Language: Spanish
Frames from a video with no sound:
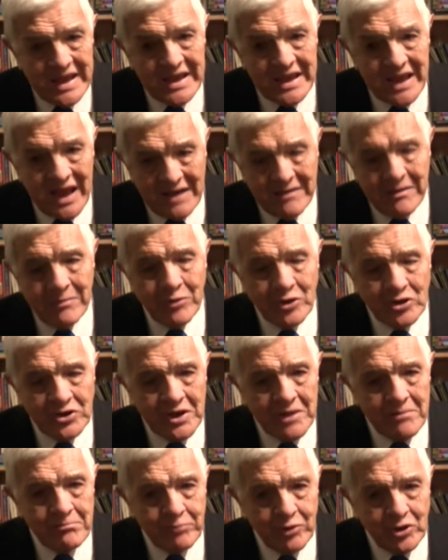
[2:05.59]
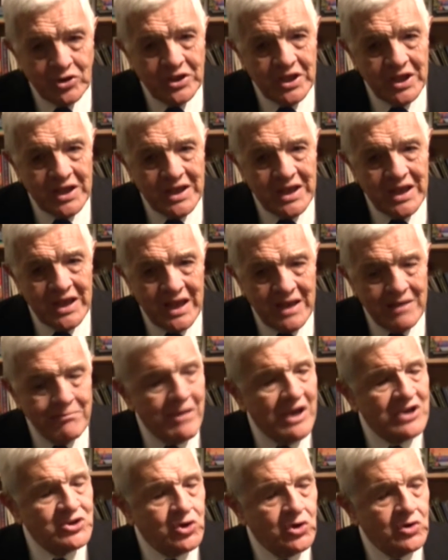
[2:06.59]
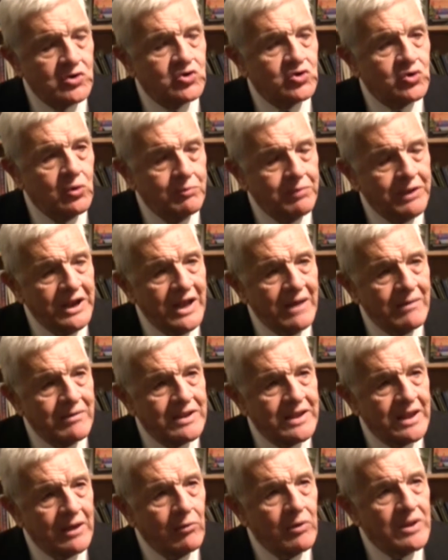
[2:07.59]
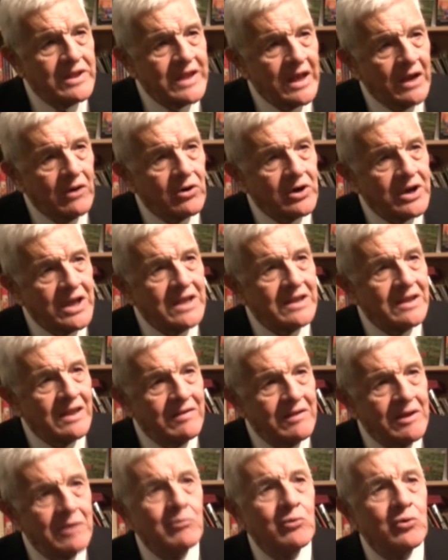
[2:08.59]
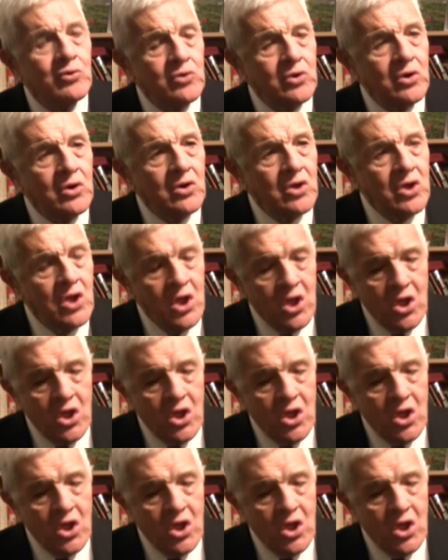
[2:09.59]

y al mismo tiempo tiene el mayor superávit de cuenta corriente del mundo,